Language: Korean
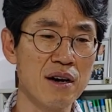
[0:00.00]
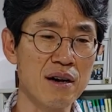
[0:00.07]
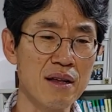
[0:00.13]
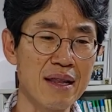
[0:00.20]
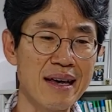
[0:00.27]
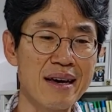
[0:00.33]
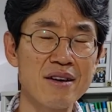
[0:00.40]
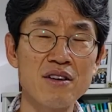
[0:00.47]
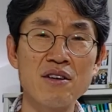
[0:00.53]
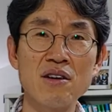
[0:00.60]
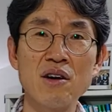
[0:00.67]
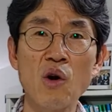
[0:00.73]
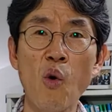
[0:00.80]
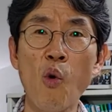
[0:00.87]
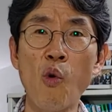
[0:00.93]
a letter
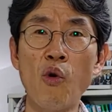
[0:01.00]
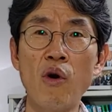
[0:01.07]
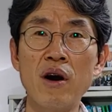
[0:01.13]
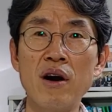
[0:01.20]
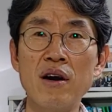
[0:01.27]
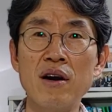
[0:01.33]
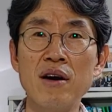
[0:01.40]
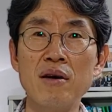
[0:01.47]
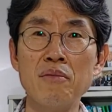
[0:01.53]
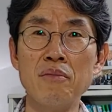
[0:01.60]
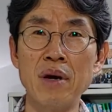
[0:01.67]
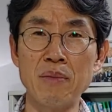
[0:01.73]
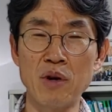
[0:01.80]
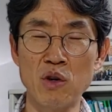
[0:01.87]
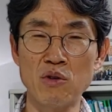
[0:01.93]
or
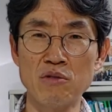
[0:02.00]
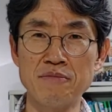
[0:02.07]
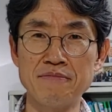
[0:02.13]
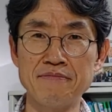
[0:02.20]
memo.